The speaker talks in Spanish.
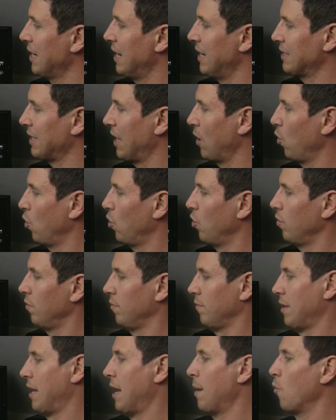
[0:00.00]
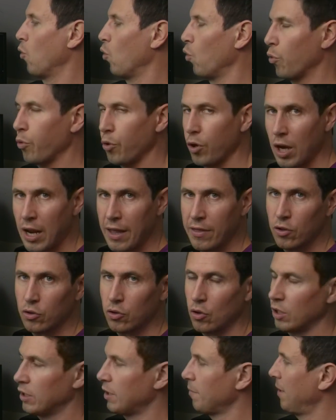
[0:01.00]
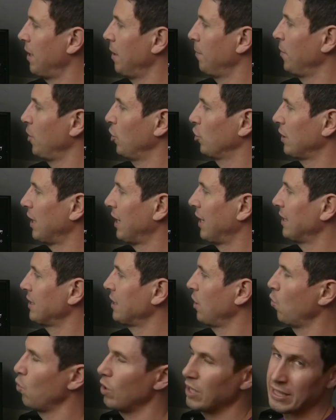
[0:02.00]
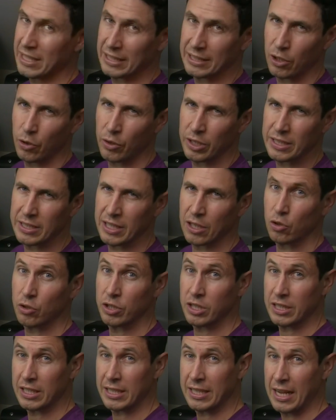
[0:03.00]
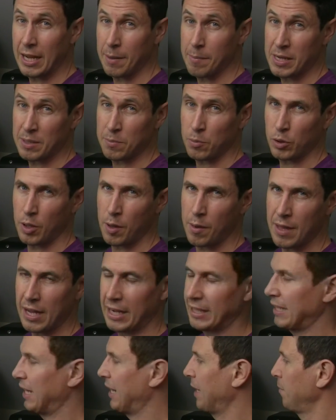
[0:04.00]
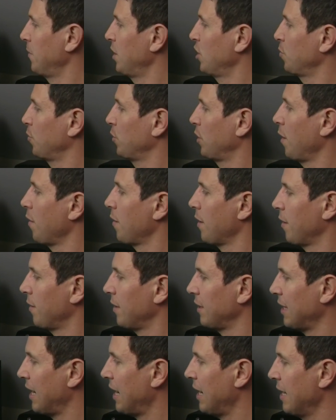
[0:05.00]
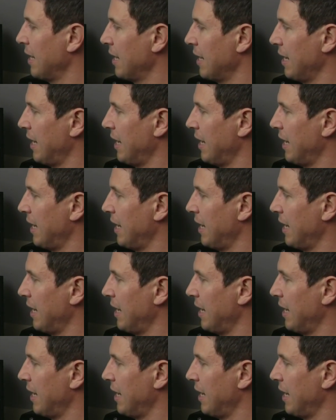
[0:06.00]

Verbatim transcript: hasta luego evolucionando todo el tema del pilotaje según las categorías de coches que tengan más potencia, que tengan menos potencia, etcétera.